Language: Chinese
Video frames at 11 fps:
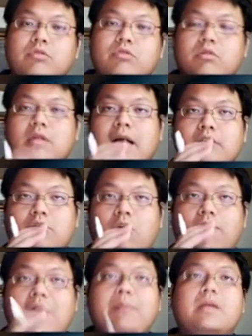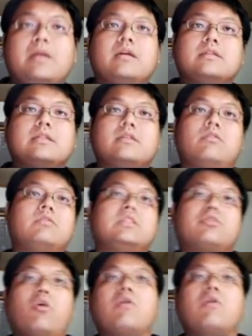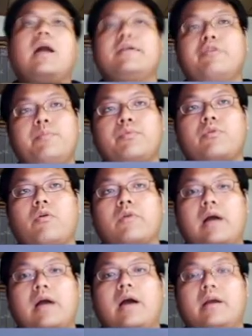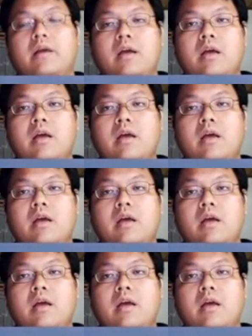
如果他从发明了这个东西，从来都不公开，